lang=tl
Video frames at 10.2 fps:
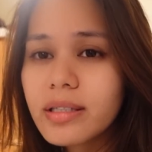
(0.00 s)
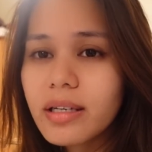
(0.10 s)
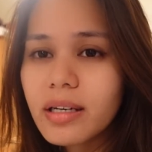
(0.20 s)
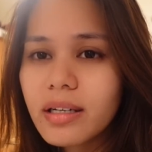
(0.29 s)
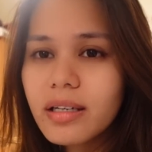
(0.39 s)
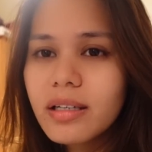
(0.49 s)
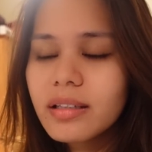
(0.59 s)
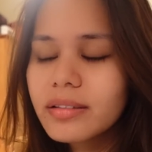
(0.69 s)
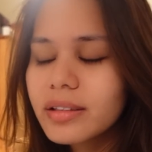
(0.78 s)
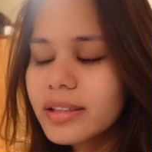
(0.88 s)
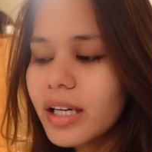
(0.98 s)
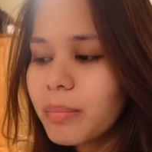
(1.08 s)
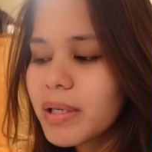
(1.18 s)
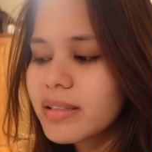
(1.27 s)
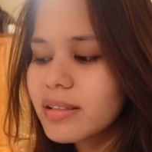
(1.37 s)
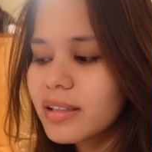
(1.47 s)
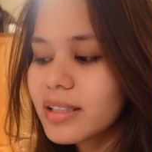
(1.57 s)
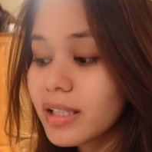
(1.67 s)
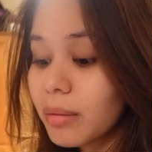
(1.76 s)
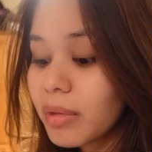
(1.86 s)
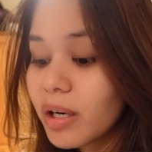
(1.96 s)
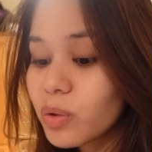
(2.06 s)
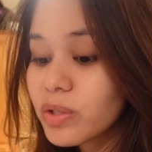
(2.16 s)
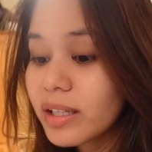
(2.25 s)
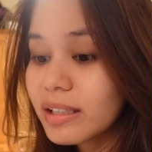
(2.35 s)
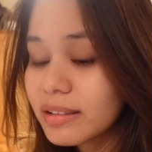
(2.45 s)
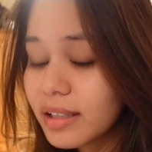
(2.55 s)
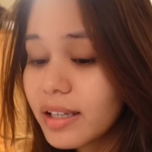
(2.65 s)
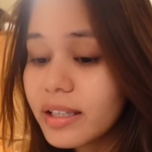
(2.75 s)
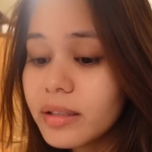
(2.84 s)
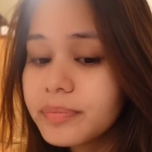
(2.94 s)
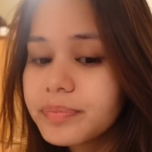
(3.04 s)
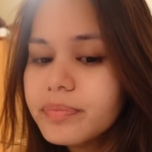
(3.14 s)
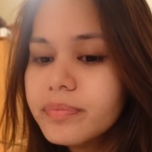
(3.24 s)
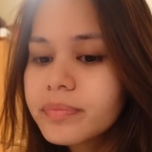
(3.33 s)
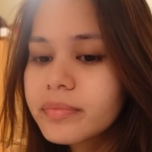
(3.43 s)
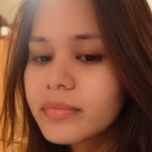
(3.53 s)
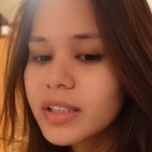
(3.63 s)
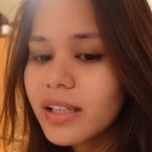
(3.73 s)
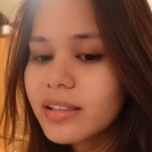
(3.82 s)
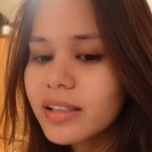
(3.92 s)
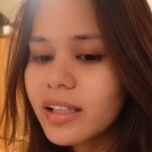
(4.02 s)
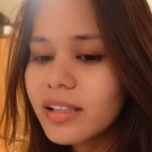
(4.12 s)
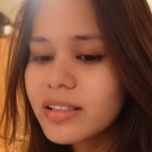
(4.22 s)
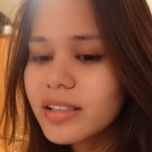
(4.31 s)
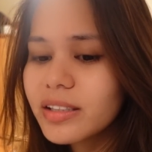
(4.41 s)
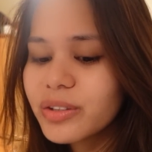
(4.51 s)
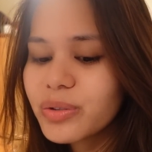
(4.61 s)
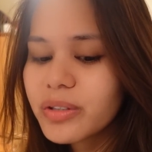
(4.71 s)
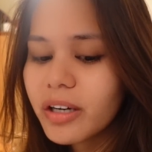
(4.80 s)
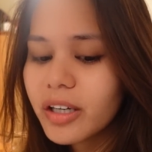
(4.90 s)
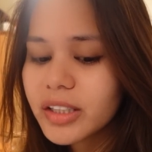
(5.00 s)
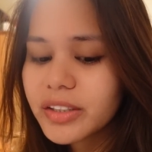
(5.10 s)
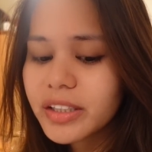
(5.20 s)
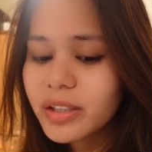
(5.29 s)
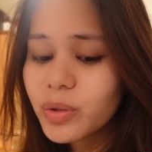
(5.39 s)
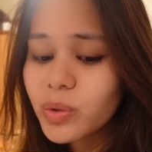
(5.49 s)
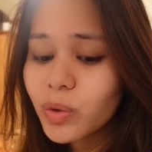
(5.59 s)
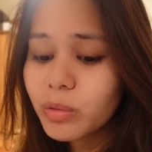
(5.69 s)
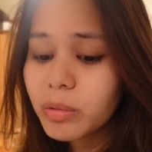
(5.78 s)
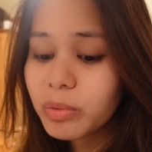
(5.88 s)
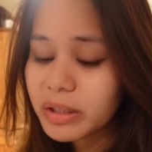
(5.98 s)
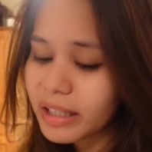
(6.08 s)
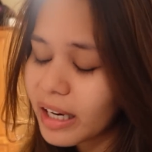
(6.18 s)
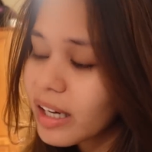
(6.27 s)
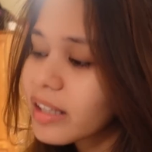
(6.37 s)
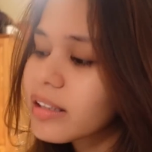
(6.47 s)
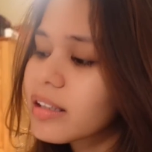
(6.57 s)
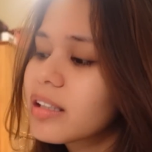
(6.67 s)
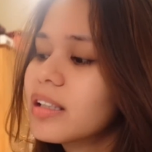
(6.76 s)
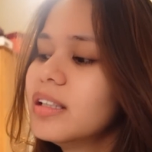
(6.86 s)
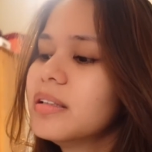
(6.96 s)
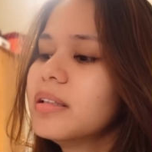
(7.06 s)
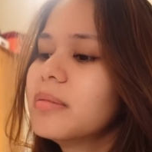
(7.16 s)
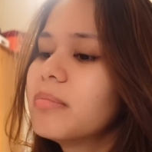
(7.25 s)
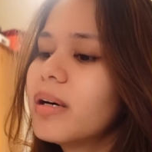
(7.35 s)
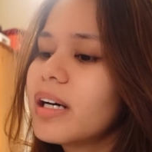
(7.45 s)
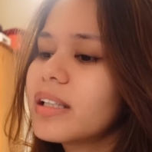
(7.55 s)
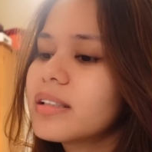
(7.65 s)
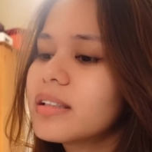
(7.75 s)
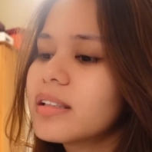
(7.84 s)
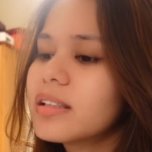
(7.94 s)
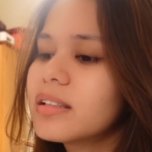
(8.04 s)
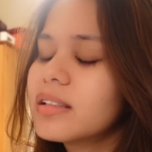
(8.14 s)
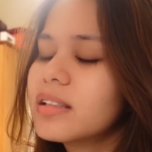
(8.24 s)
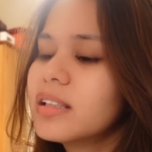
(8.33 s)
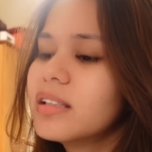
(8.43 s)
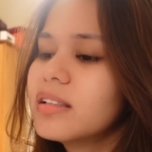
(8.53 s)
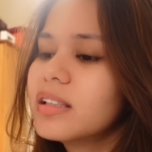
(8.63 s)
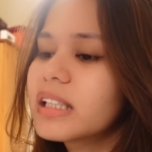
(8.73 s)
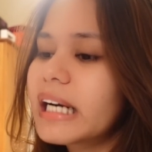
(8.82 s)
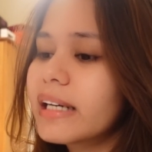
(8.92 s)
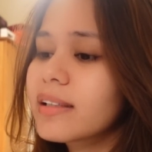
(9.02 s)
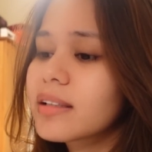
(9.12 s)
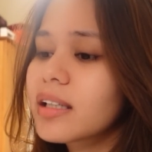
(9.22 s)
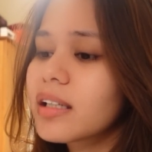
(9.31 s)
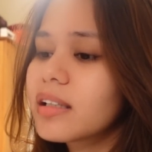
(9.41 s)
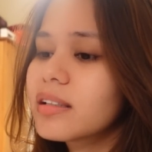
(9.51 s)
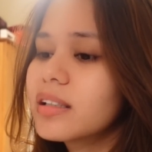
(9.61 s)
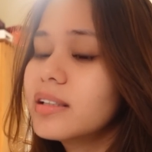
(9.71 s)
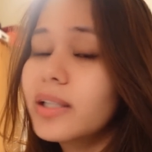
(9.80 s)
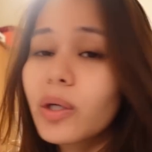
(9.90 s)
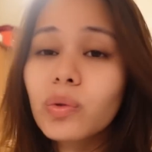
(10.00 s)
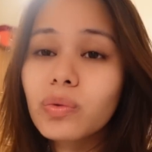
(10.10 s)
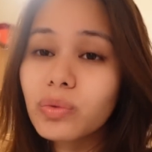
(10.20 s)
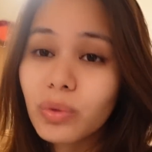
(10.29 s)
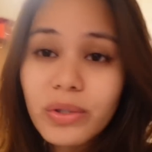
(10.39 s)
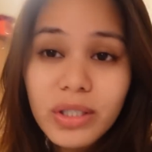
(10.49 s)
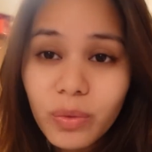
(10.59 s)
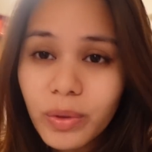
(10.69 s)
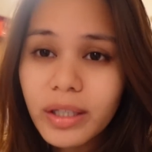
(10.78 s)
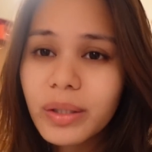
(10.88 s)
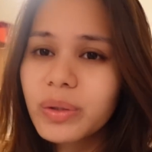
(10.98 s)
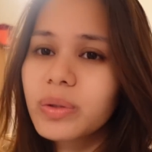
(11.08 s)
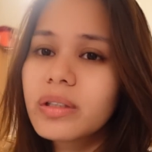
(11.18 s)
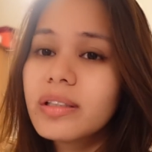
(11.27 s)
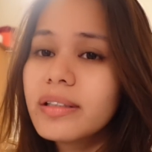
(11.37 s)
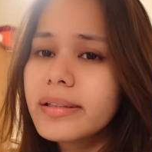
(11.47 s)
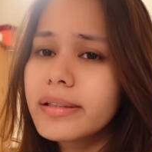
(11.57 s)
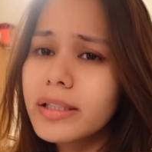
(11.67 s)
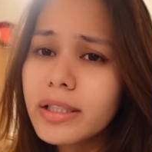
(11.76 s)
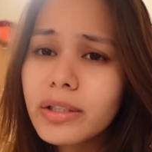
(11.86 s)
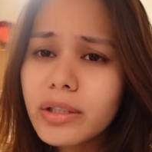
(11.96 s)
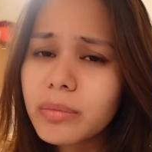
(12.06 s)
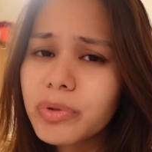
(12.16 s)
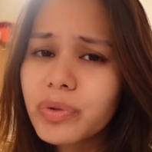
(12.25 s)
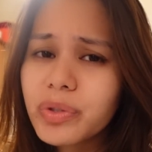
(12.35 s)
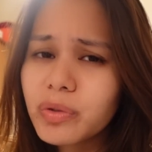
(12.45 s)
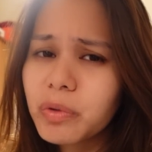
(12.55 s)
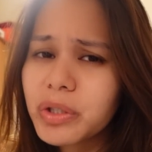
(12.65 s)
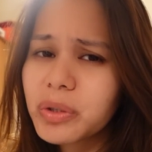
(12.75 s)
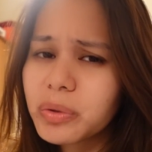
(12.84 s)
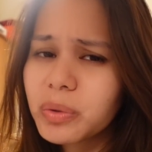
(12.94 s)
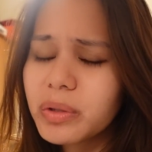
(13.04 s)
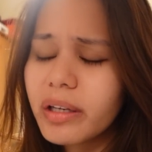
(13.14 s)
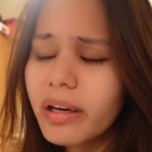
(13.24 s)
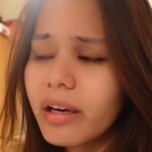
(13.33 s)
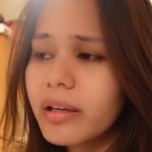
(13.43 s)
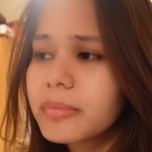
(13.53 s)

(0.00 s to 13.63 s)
kasi dapat kasama ako sa Italy. Kasi nga, isa din yun sa country na gusto ko mapuntahan. But, kahit na hindi ako tutuloy sa work ko, tingnan nyo naman yung sitwasyon ko dahil